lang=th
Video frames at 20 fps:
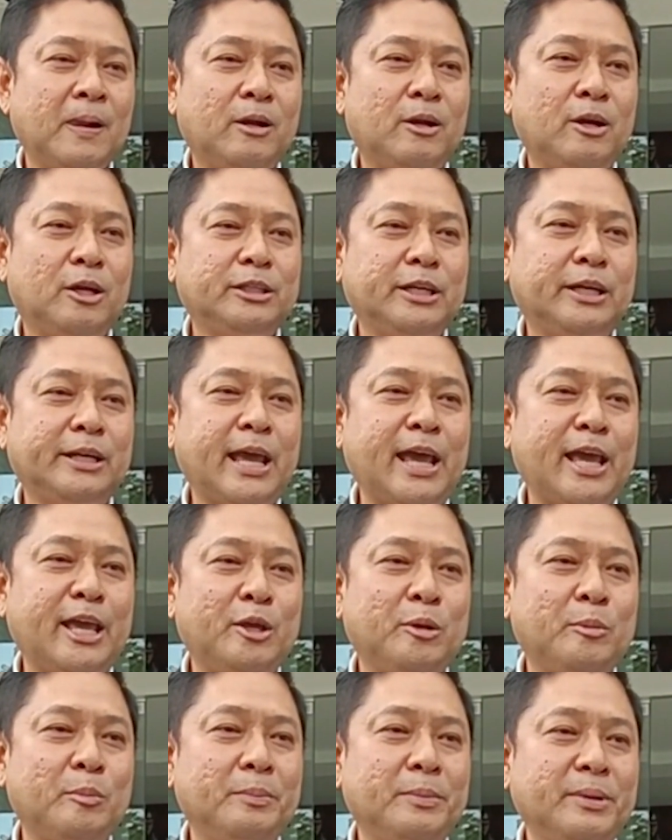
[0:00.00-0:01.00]
ก็จะได้
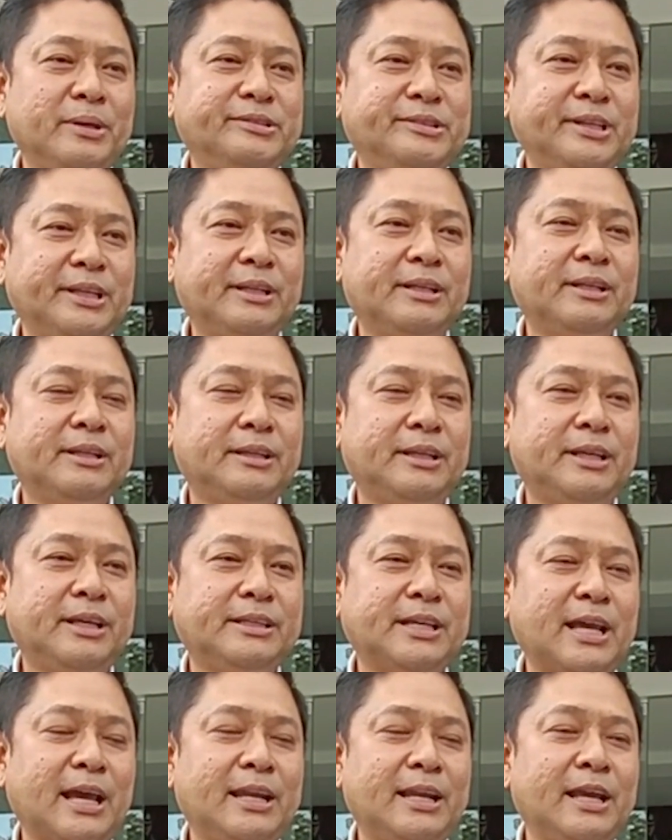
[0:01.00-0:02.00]
มีสิทธิ์ที่
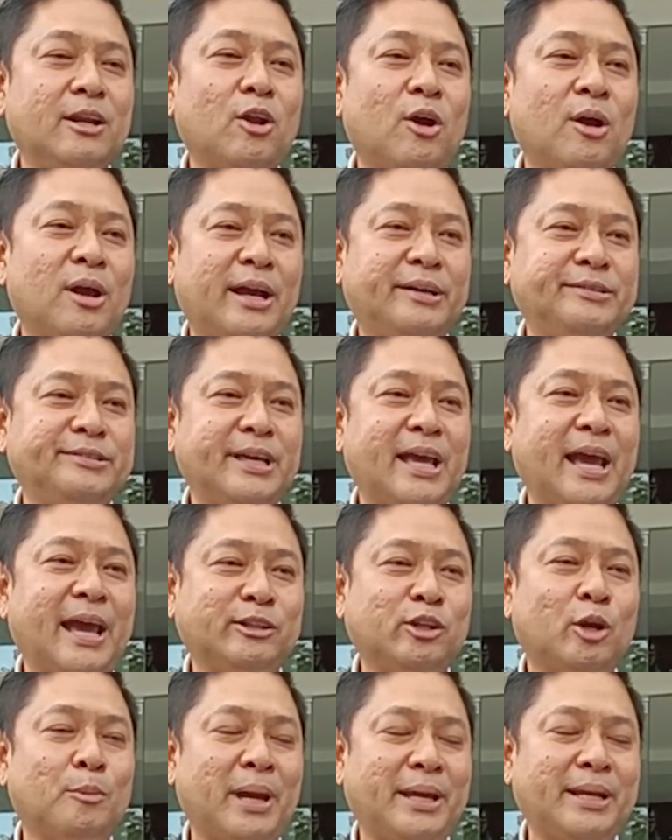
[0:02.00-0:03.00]
จะเรียกร้องค่าเสียหาย
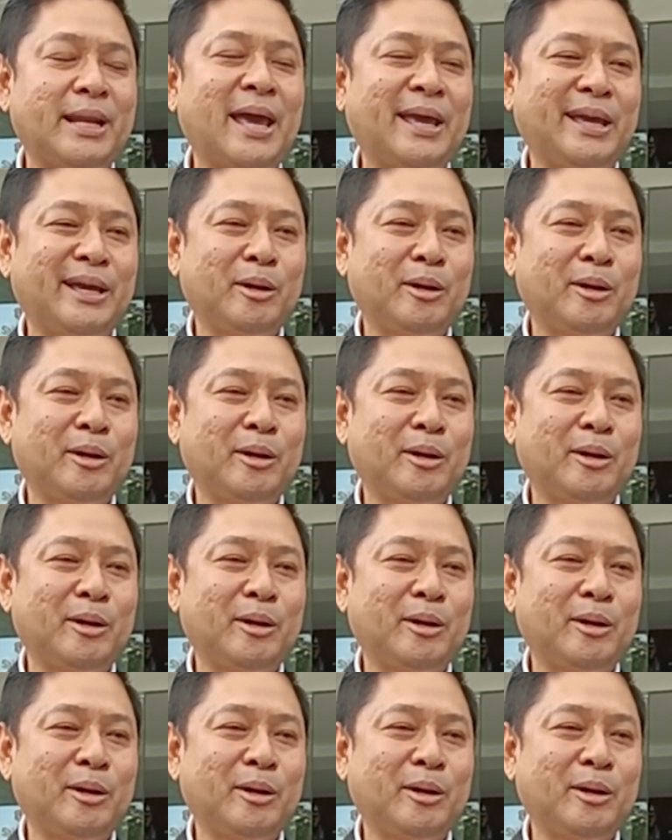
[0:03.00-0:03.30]
ต่อไปได้